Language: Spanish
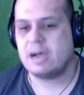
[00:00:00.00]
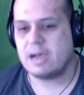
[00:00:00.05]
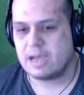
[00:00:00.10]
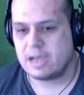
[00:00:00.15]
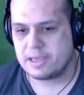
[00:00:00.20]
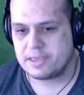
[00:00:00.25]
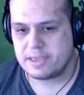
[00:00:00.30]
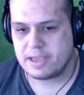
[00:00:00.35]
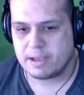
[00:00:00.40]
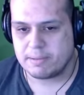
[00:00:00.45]

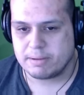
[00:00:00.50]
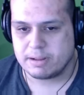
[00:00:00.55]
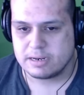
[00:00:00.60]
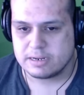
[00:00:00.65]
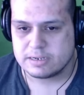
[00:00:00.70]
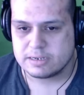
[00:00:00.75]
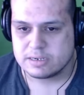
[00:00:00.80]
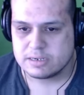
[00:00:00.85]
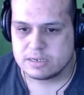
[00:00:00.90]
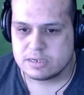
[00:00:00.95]
allá,
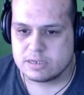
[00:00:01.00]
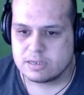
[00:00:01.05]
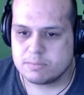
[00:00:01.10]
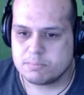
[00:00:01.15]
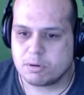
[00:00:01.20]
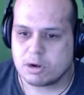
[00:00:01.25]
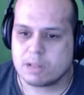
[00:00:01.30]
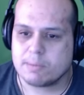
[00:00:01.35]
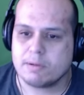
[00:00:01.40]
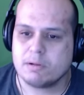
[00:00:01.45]
¿vale?
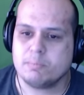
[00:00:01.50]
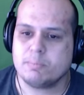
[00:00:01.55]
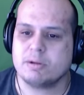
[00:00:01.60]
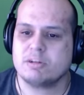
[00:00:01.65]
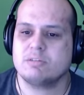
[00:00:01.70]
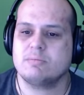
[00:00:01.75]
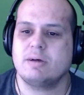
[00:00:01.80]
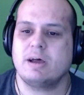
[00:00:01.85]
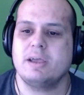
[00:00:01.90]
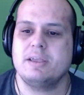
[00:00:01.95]
¿Por qué van un
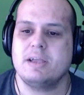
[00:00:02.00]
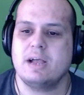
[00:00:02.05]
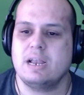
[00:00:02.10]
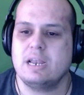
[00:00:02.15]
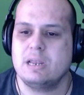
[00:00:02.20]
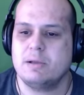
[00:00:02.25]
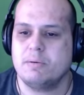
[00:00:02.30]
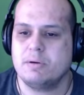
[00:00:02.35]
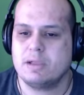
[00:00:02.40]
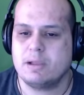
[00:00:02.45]
paso más allá?
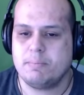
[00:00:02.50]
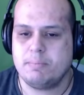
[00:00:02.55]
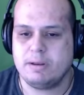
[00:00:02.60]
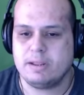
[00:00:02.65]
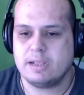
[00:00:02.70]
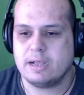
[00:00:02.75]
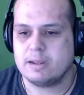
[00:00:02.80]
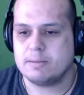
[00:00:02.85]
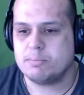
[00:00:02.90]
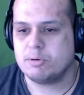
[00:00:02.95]
Les voy a explicar.